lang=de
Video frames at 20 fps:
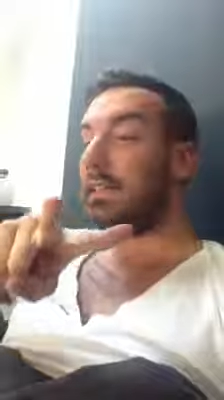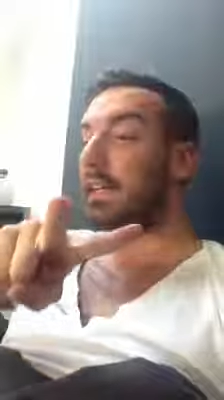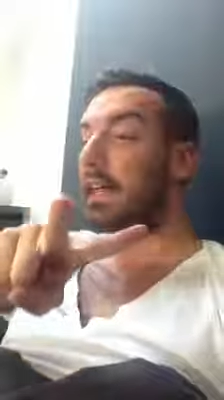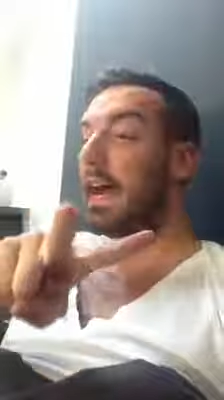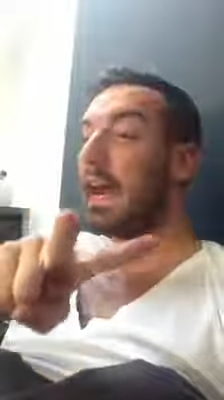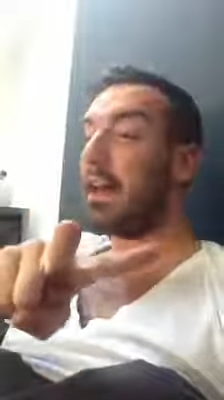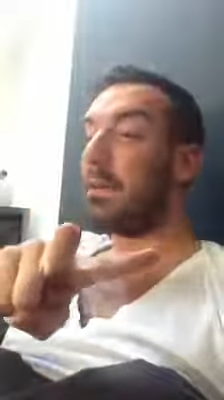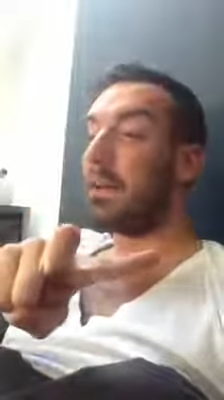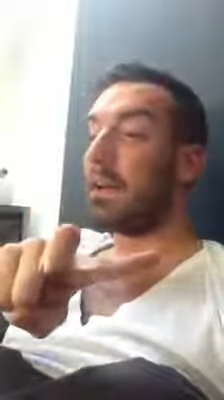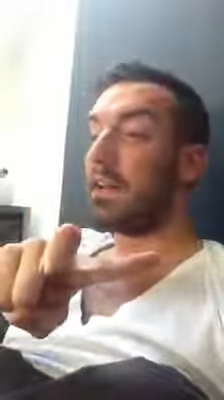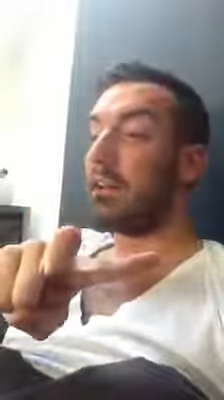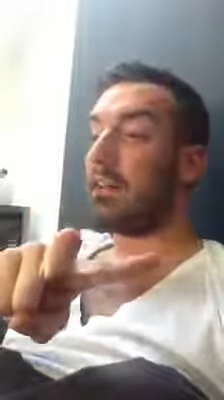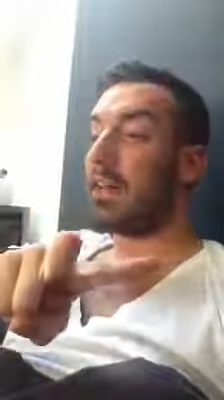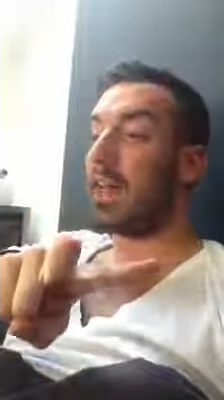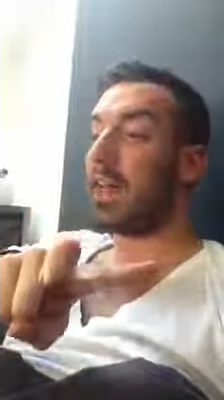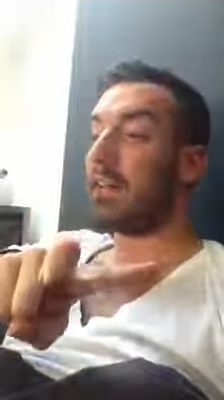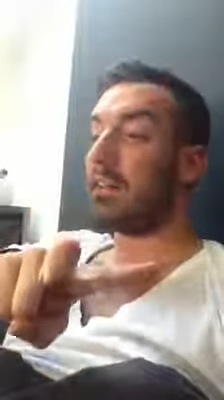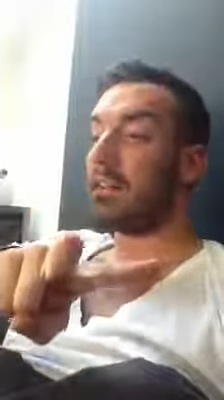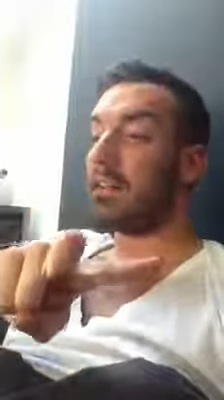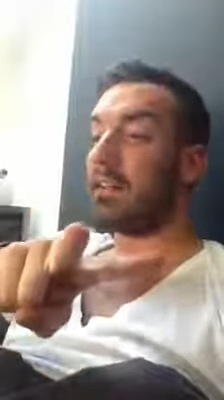all meine
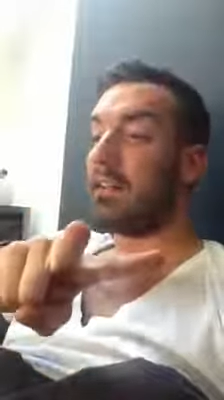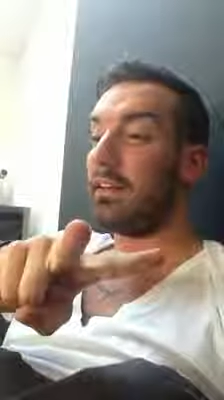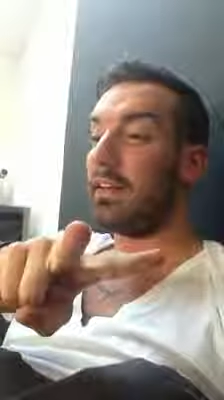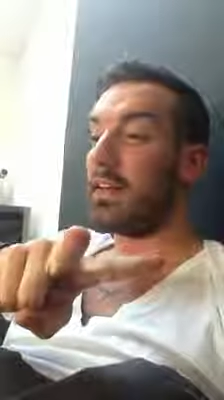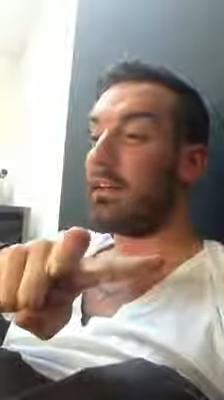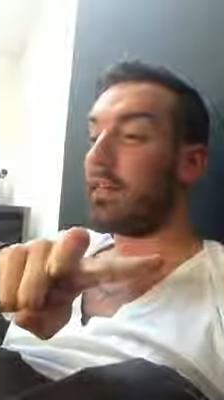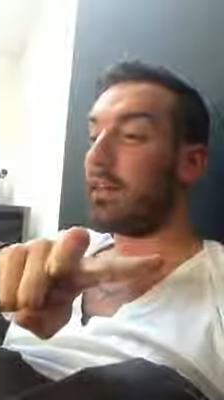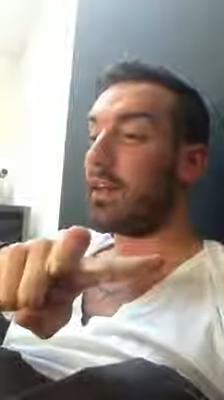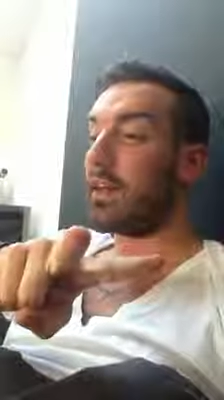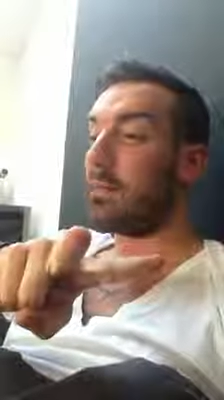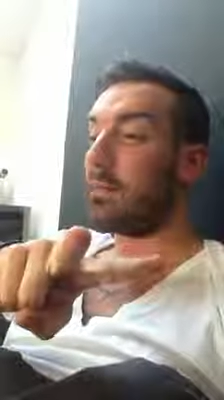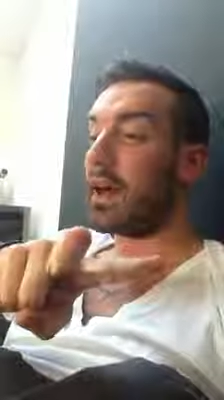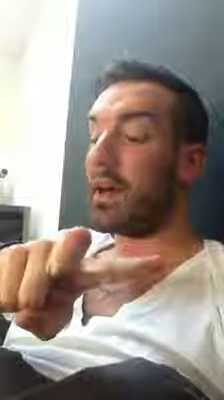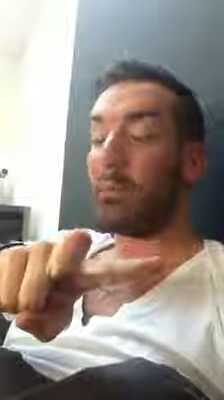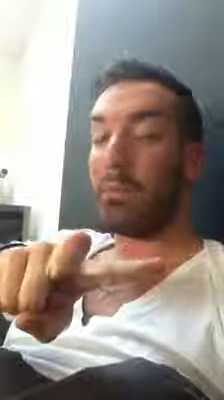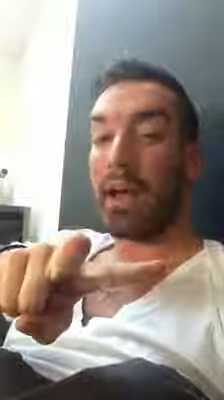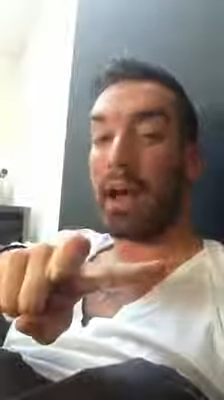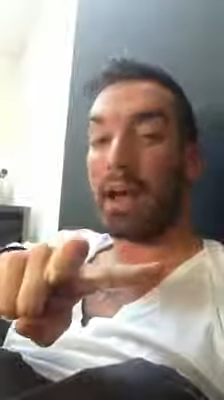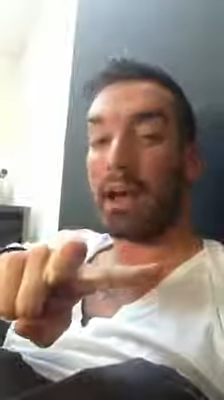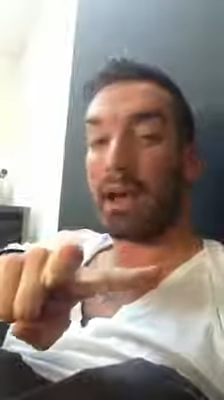Fans, die in der
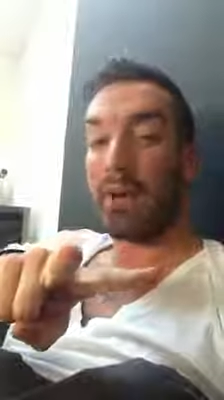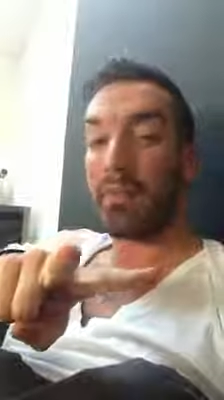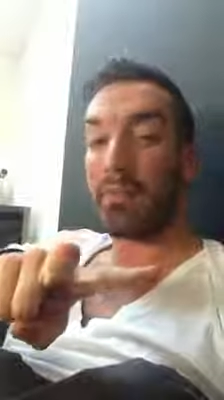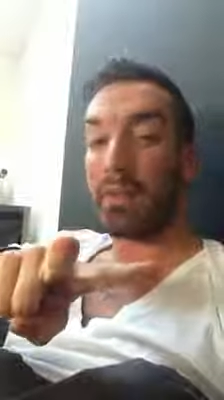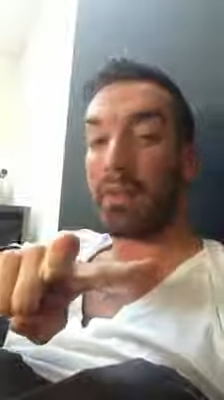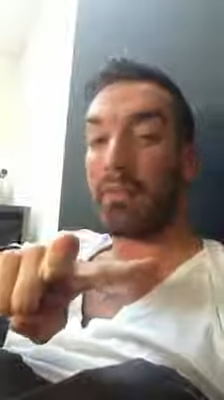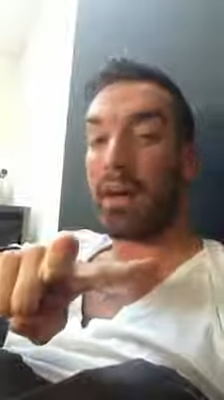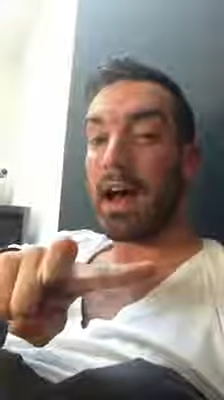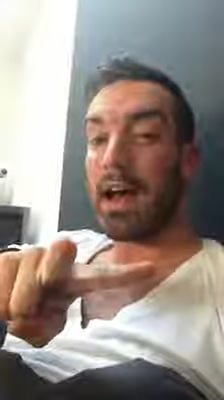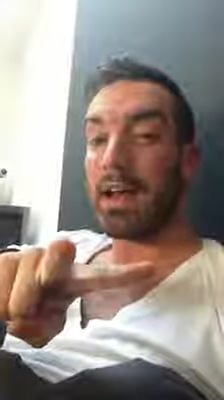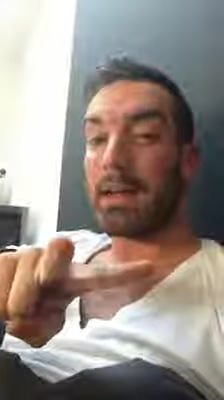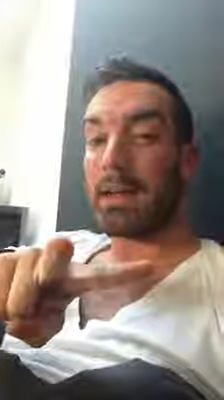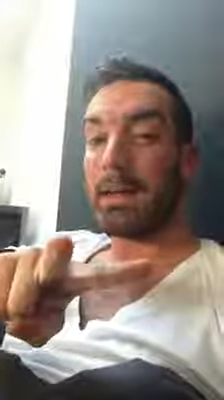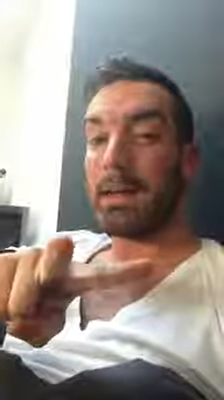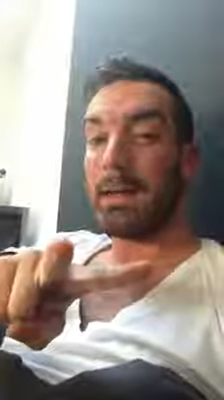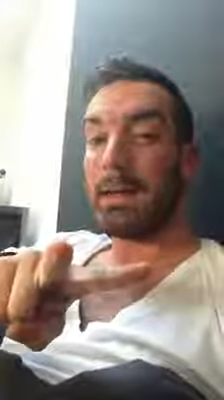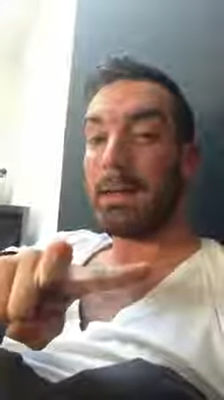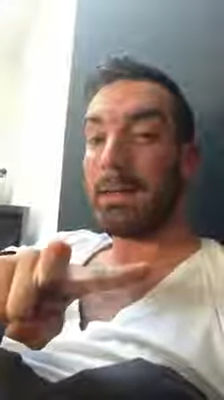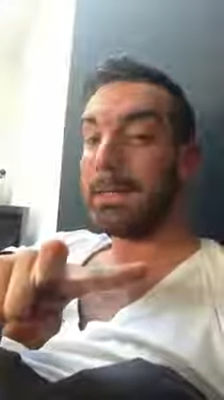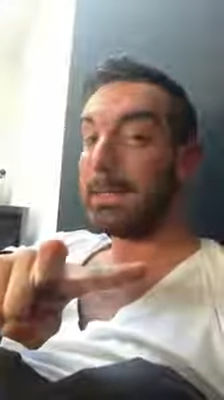wunderbaren Perle auf mich warten.
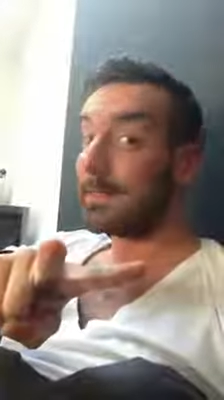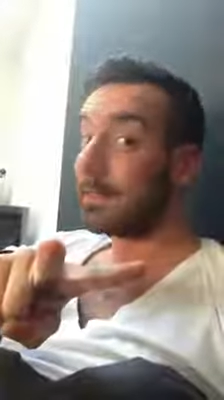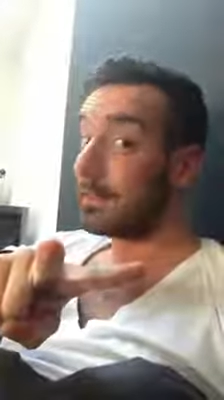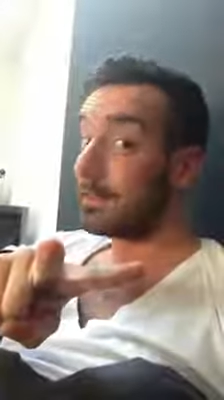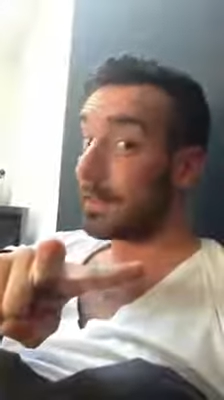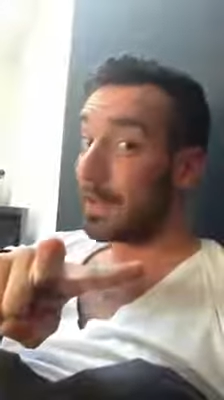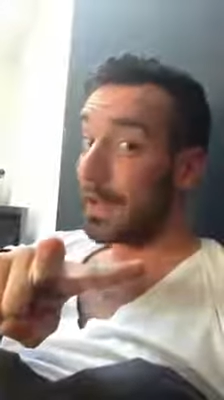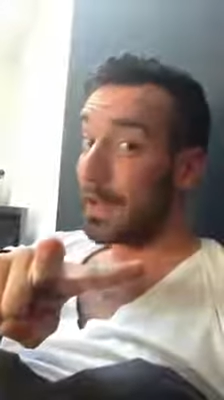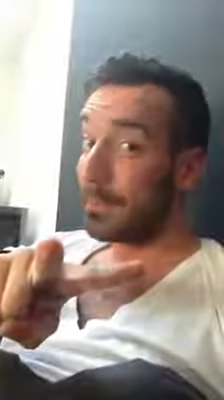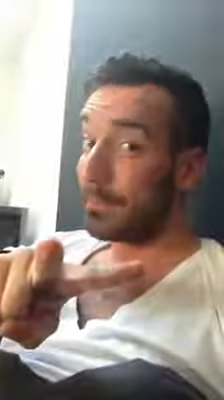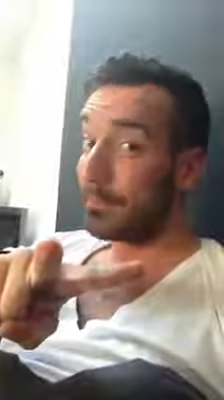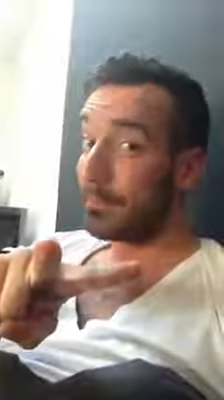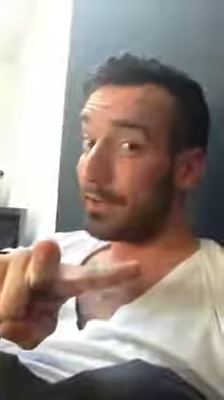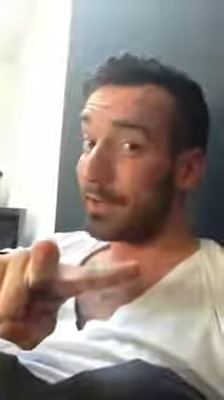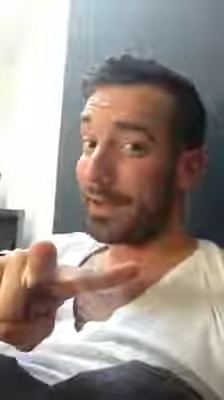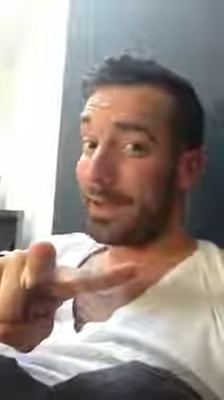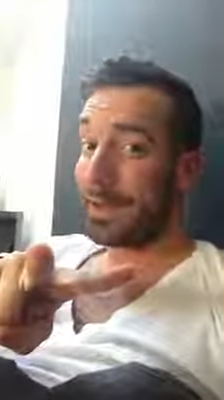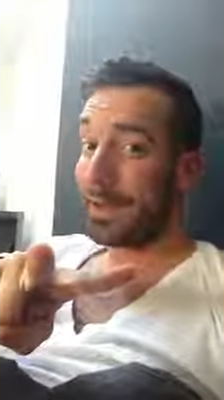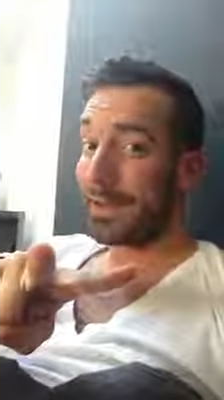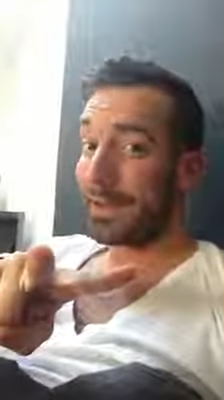Dieser Abend wird
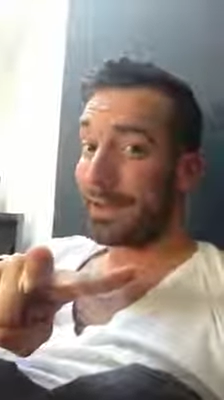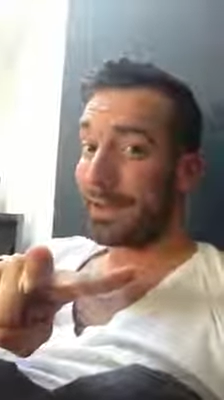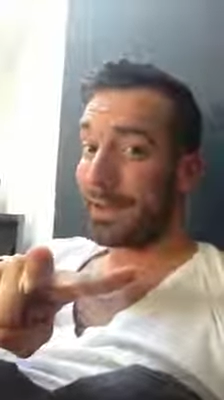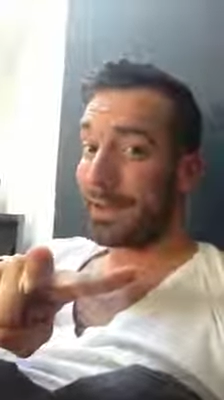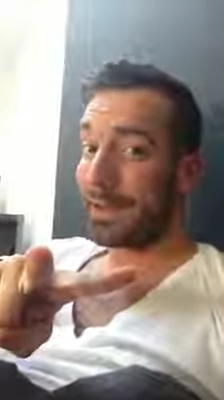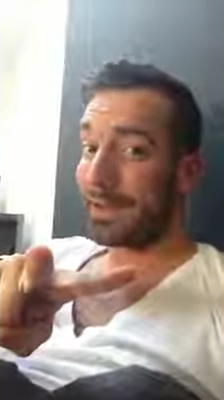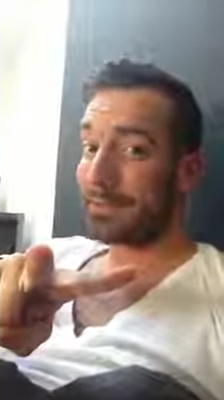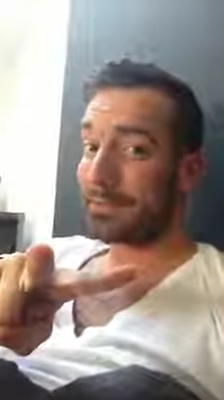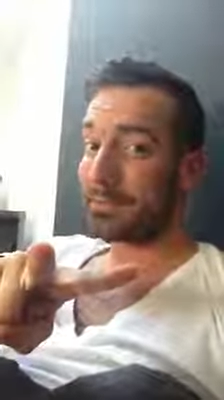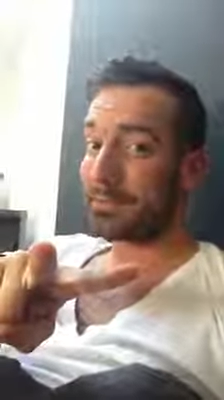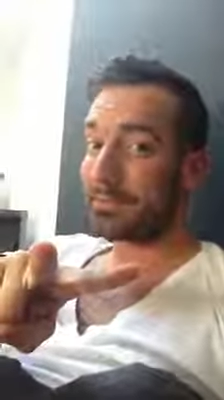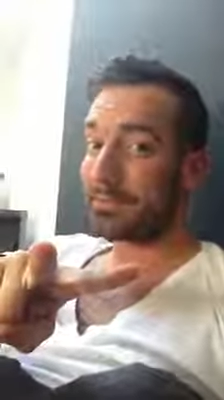legendär.